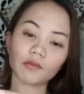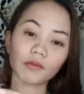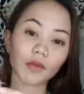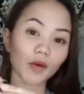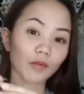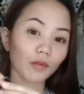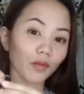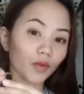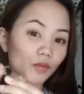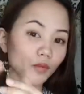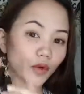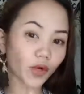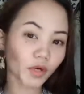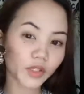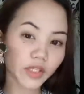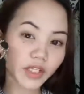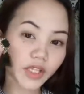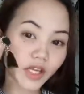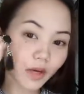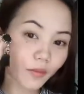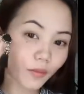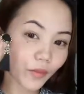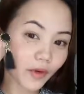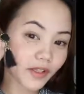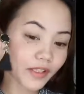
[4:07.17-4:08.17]
Pag
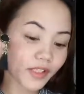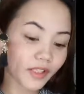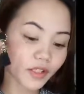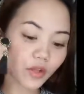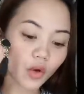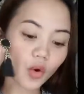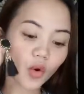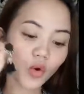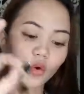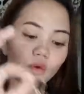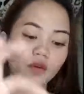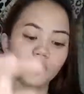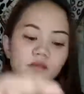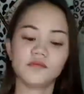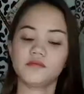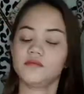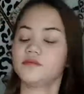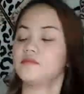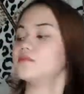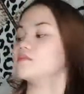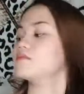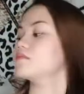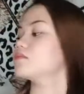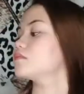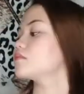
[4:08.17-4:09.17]
pumarty ka, dito
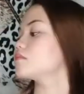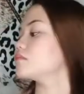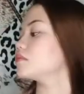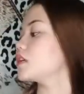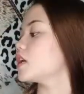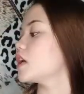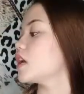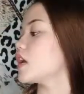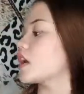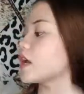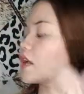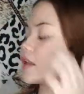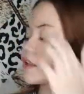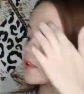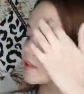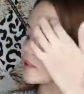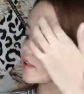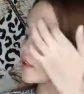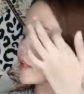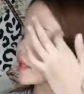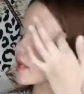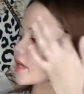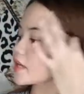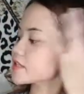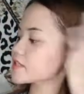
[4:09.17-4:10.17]

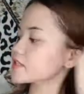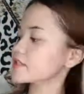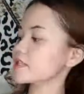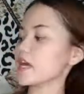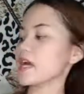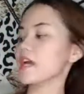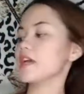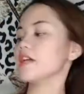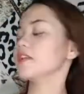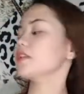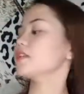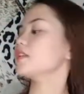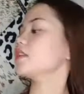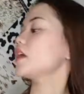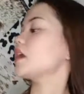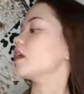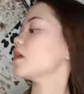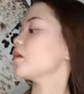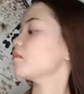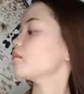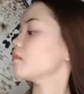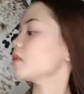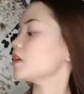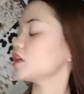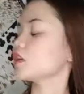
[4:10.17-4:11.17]
Next
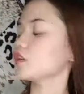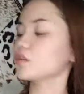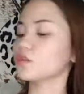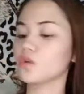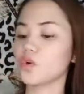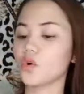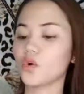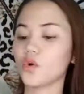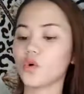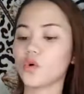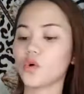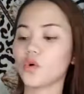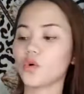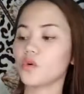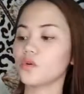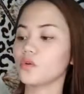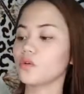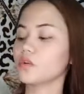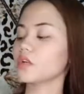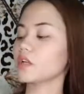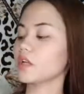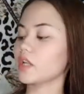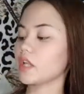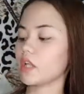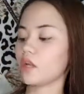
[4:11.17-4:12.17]
item,
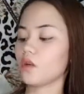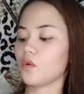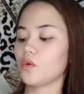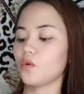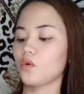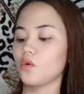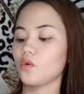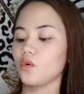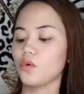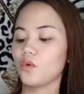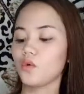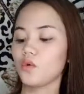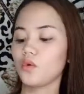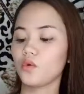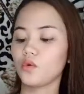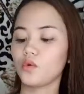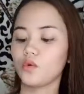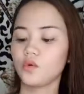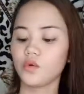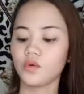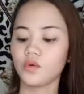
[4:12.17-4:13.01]
itong redo.